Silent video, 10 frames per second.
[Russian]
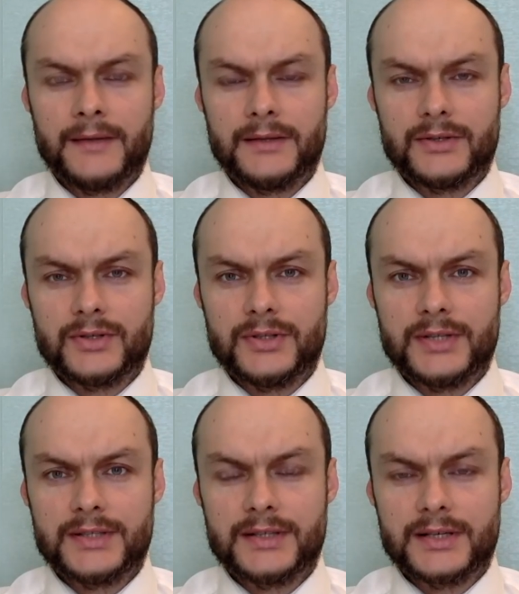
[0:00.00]
значит,
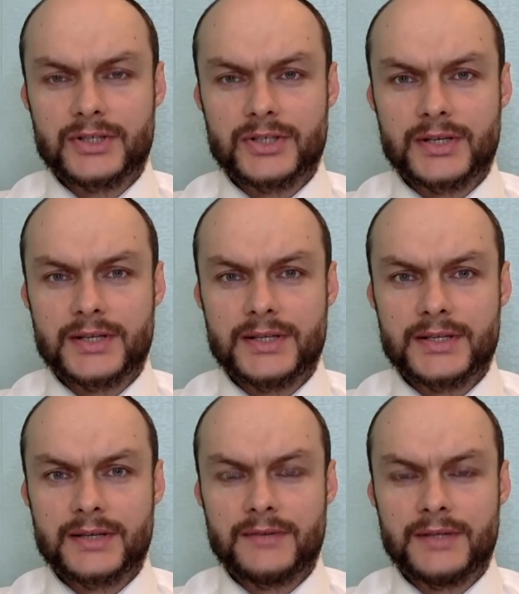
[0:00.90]
дети, граждане
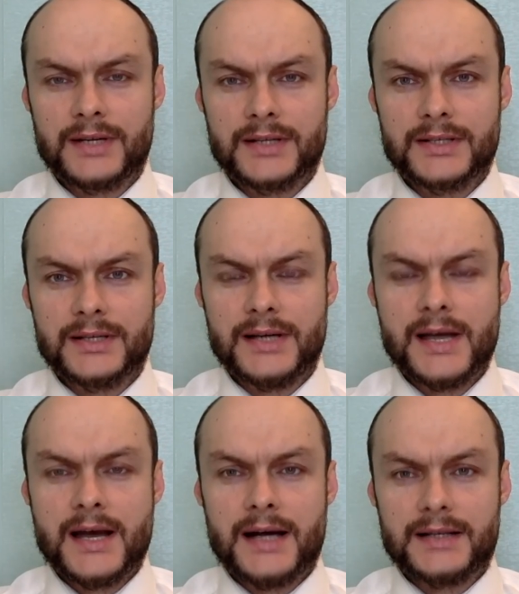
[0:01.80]
Российской Федерации,
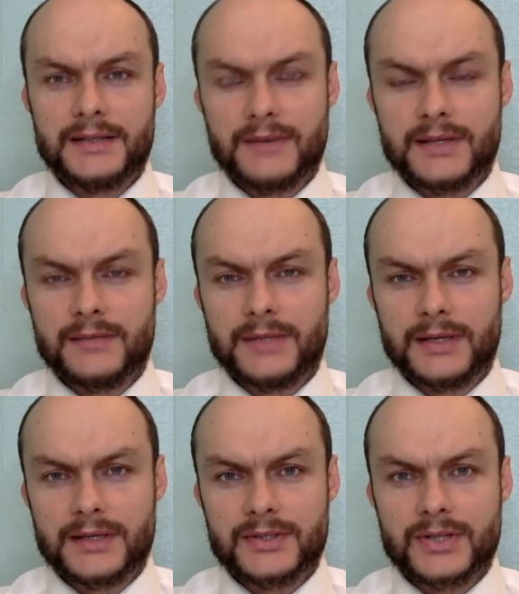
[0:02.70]
основанием для
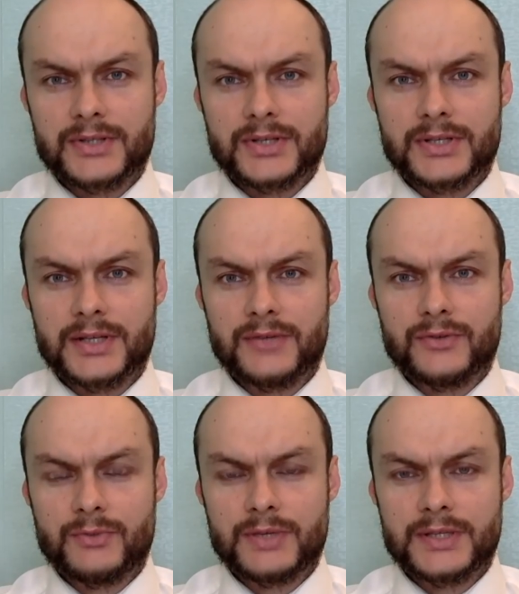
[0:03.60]
граждан Таджикистана и
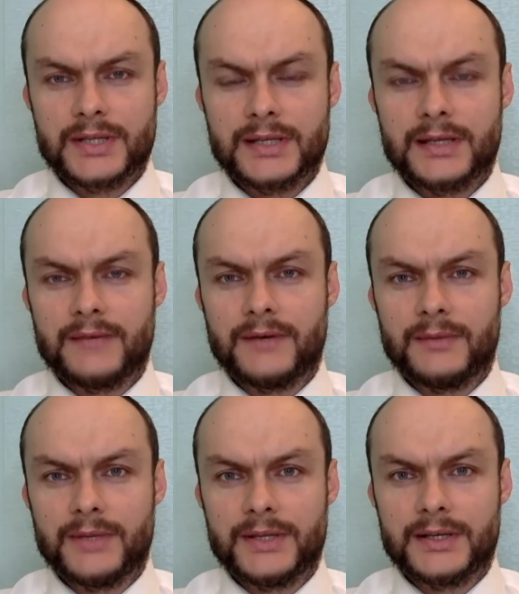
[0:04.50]
Узбекистана для
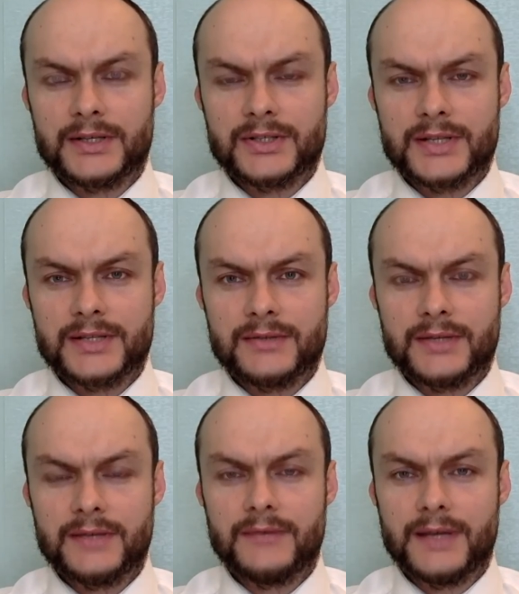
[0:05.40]
оформления гражданства
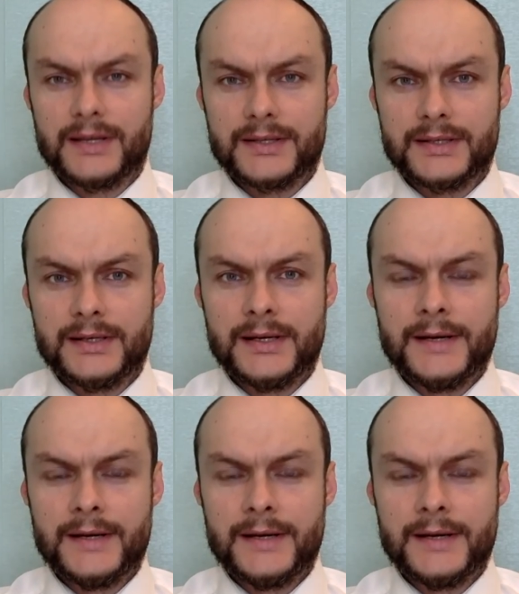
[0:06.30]
не является.